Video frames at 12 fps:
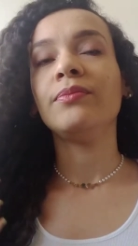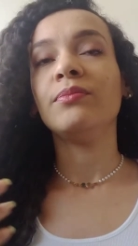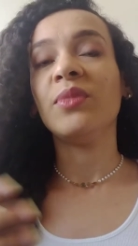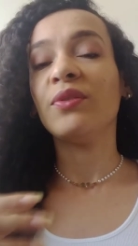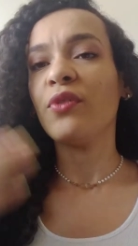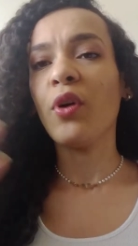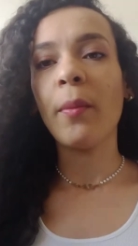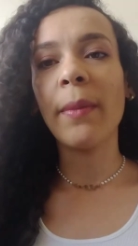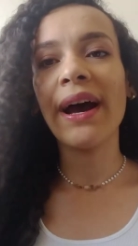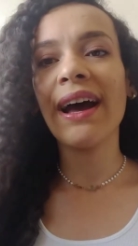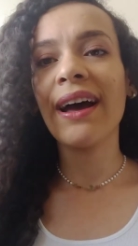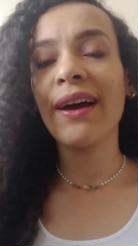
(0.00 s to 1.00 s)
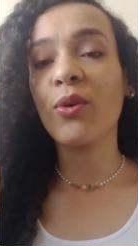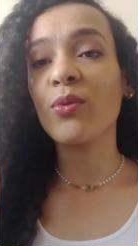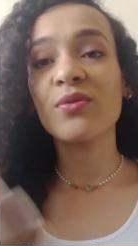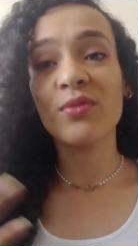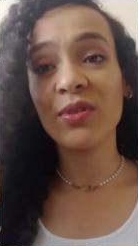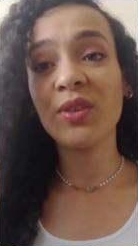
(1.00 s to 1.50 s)
me formar,
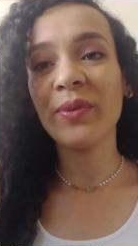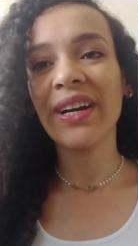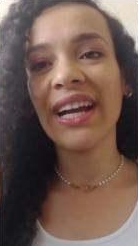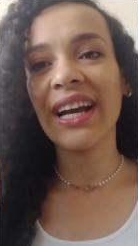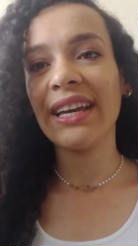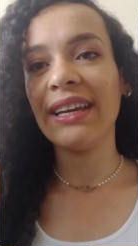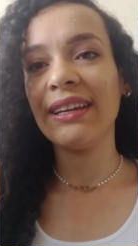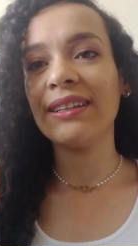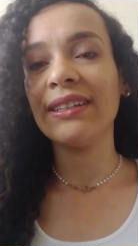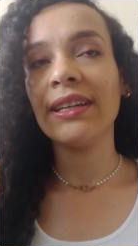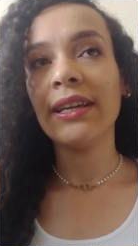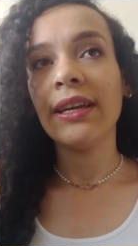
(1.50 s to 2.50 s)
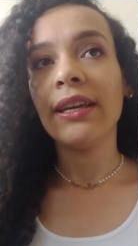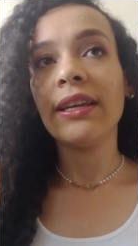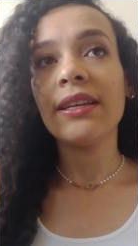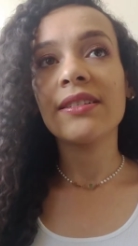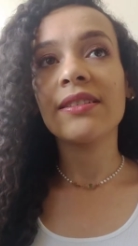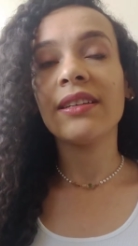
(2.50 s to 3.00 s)
construir uma carreira.
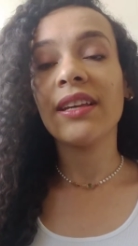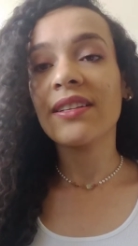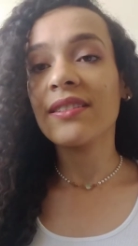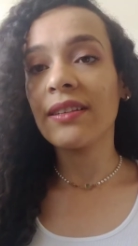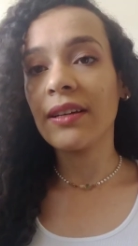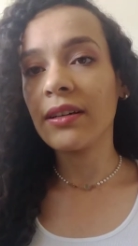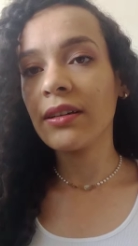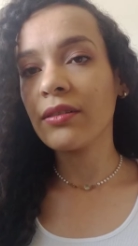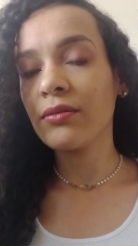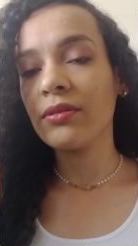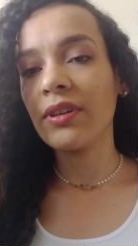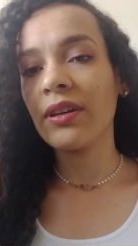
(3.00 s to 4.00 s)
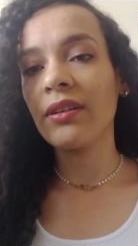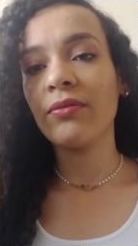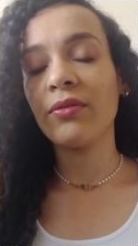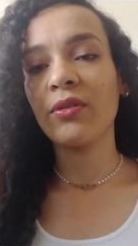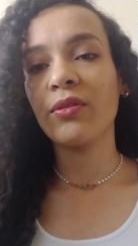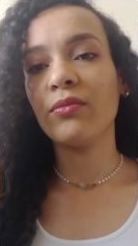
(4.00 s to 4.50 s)
E assim, esse ano, né,
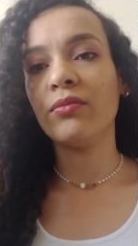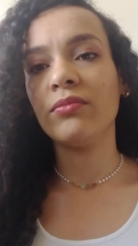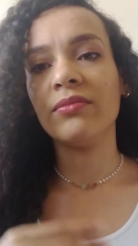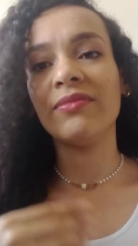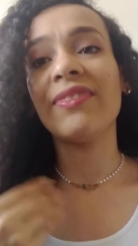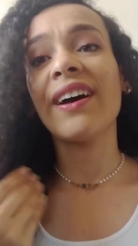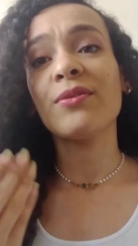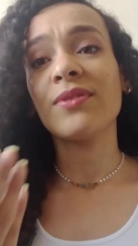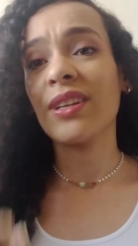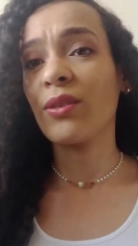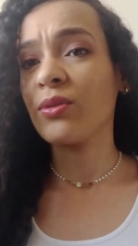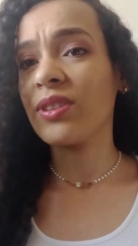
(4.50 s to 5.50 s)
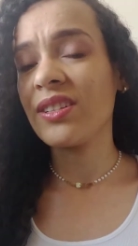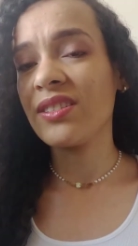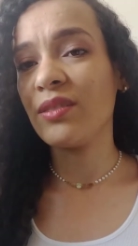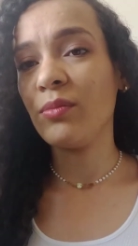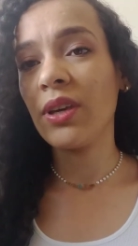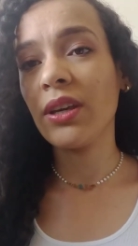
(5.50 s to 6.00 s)
foram vários
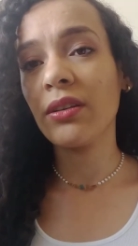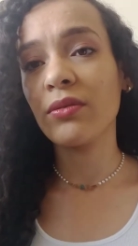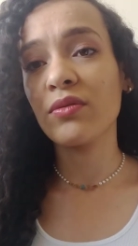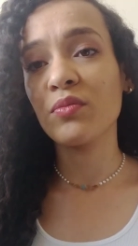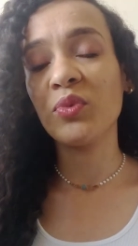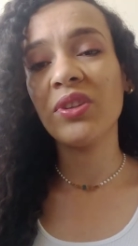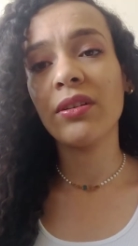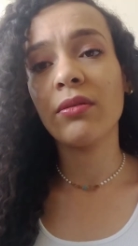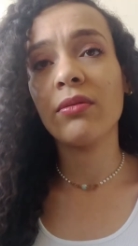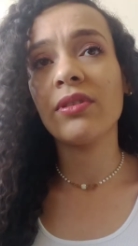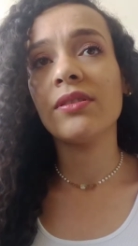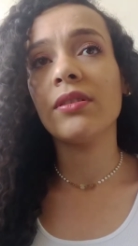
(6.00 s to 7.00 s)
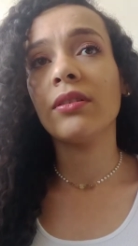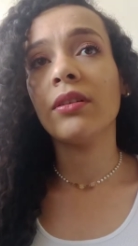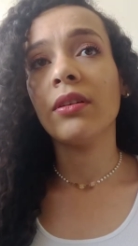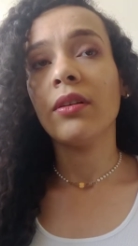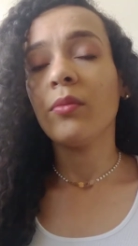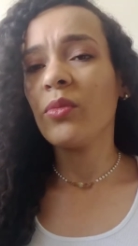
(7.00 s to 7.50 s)
acontecimentos, muita coisa,
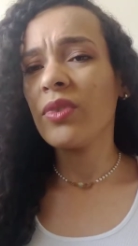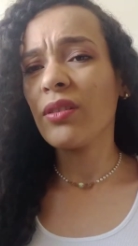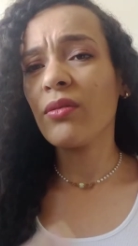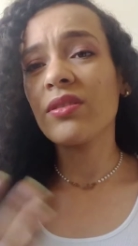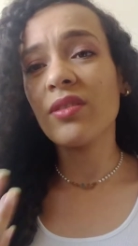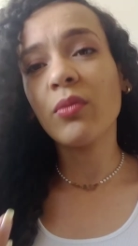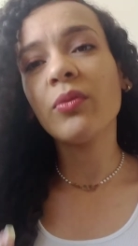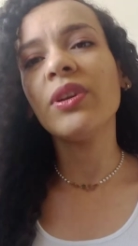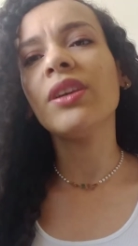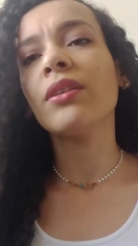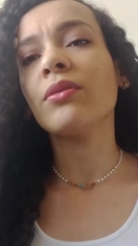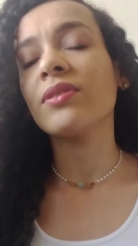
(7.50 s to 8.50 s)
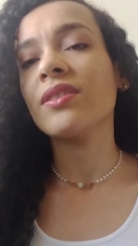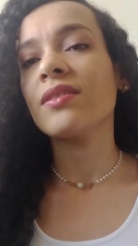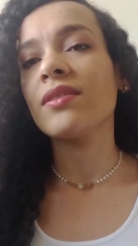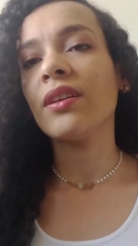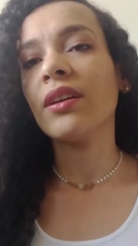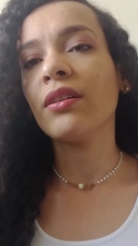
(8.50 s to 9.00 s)
muita coisa ruim
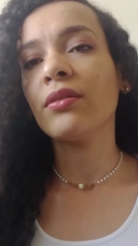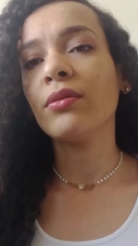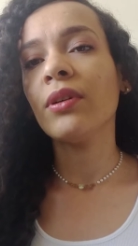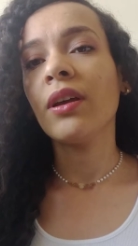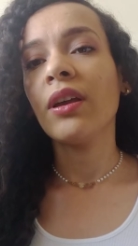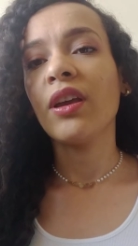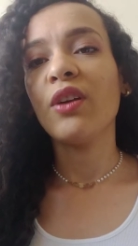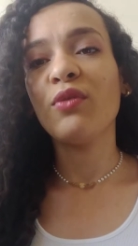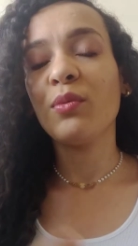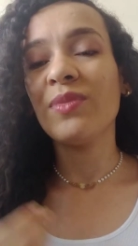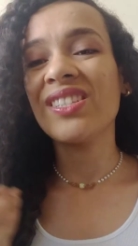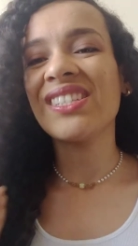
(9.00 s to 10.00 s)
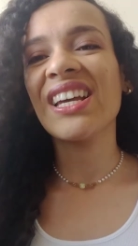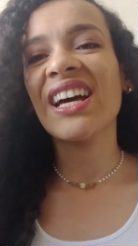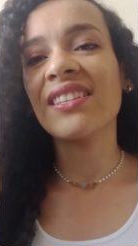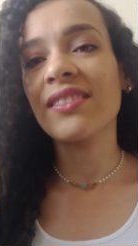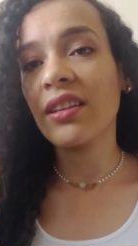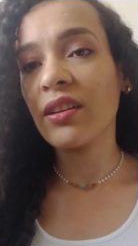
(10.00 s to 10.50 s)
acontecendo. Eu fui me
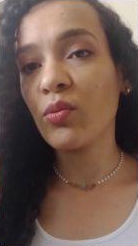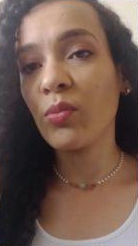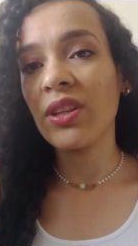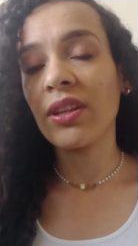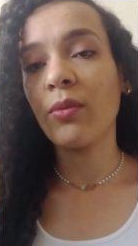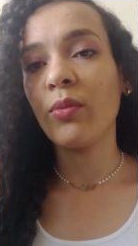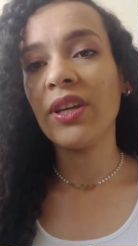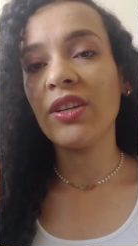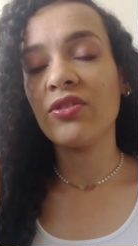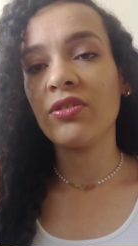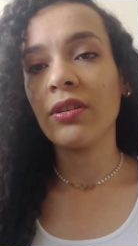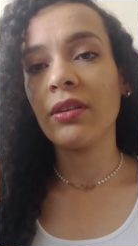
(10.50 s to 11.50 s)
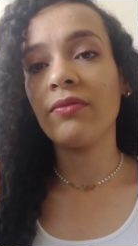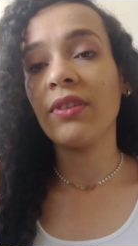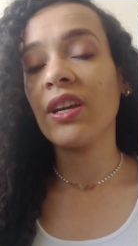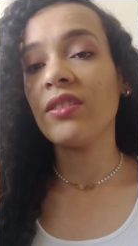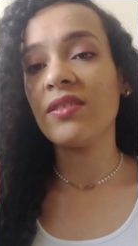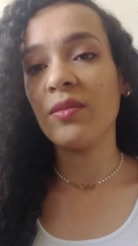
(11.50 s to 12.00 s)
desgastando mentalmente, né?
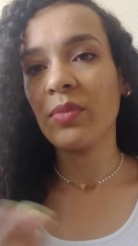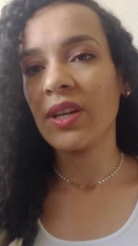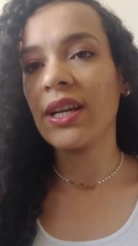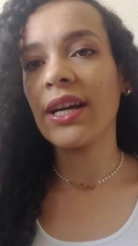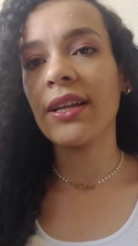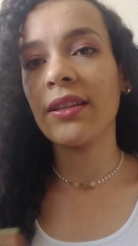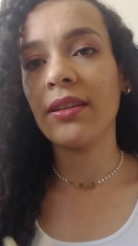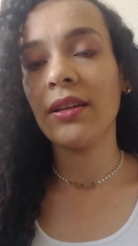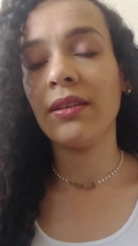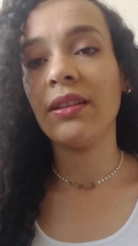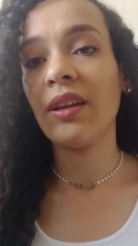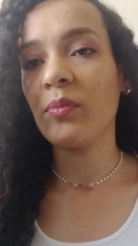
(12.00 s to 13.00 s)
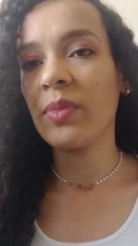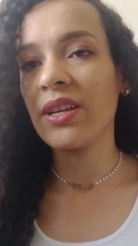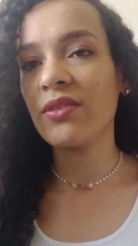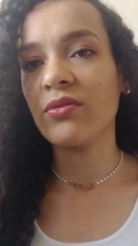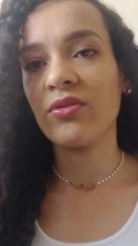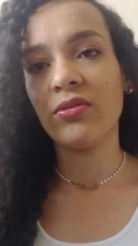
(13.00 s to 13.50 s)
Fiquei desempregada da, da
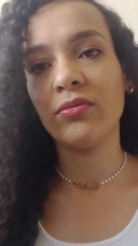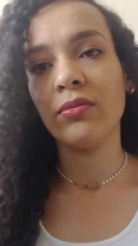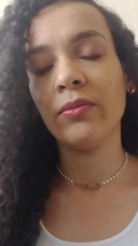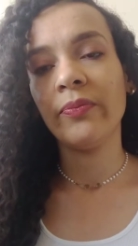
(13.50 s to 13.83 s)
empresa onde eu